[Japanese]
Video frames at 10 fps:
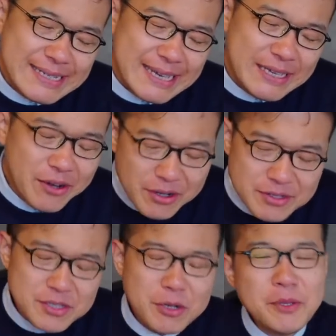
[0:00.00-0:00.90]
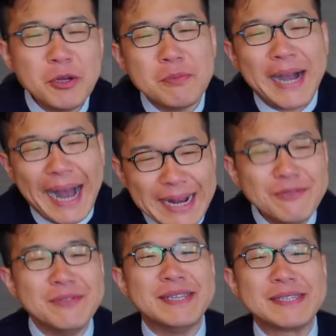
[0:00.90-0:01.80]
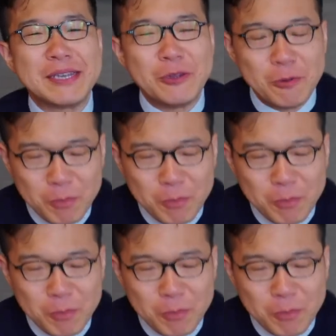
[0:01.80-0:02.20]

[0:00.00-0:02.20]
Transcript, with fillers: いろいろ突っ込みどころもあるんですけど